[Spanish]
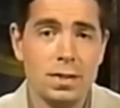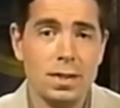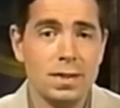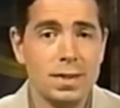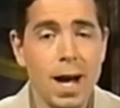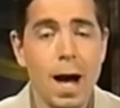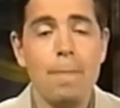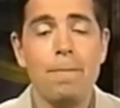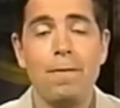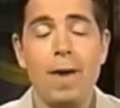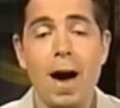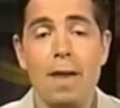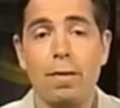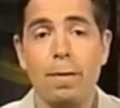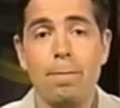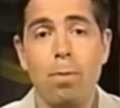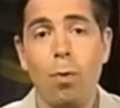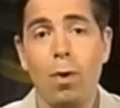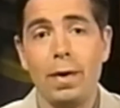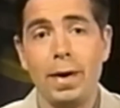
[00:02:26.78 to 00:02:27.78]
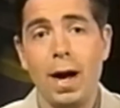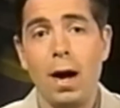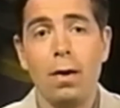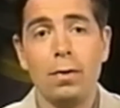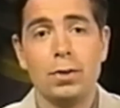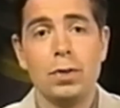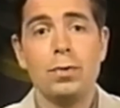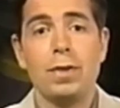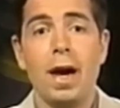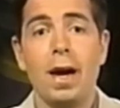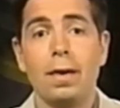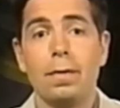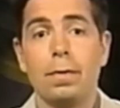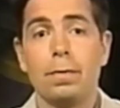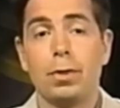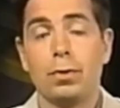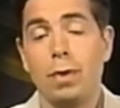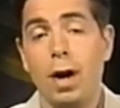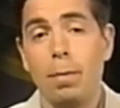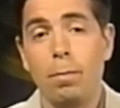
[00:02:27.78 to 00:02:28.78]
quien alentaba por televisión a los
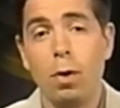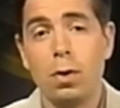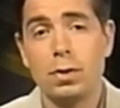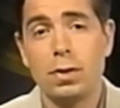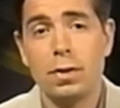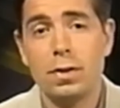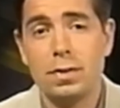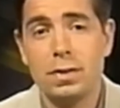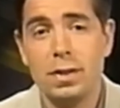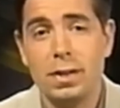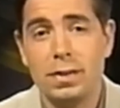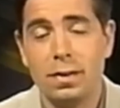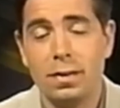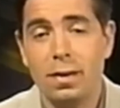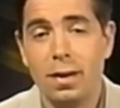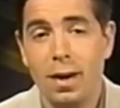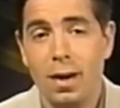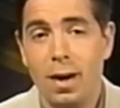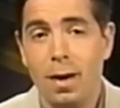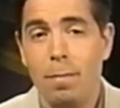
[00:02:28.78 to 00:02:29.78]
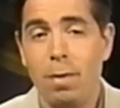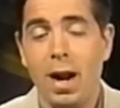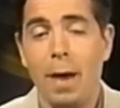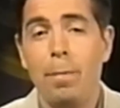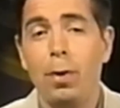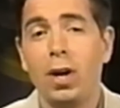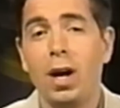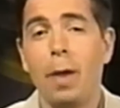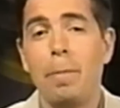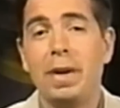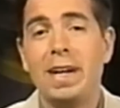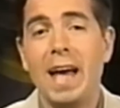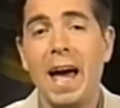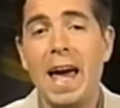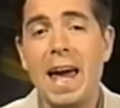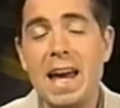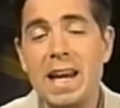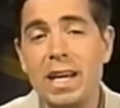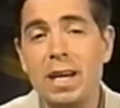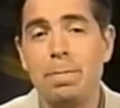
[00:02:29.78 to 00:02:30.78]
apostadores para marcar por teléfono
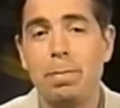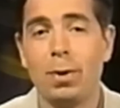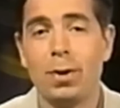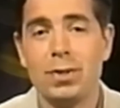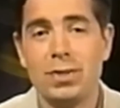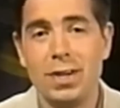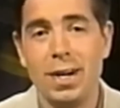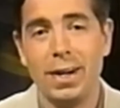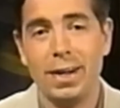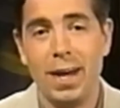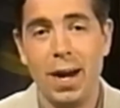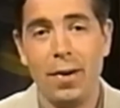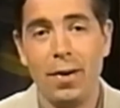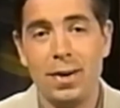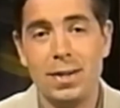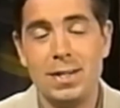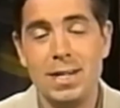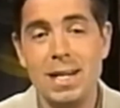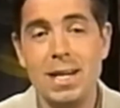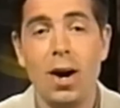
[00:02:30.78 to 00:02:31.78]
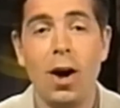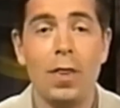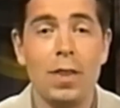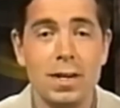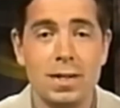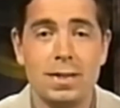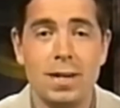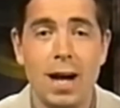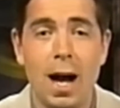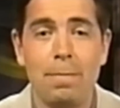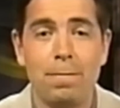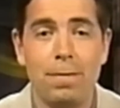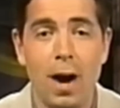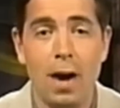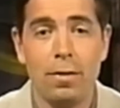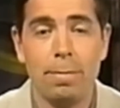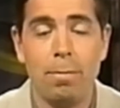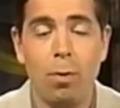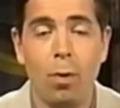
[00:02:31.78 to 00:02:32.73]
y hacer sus predicciones. También daba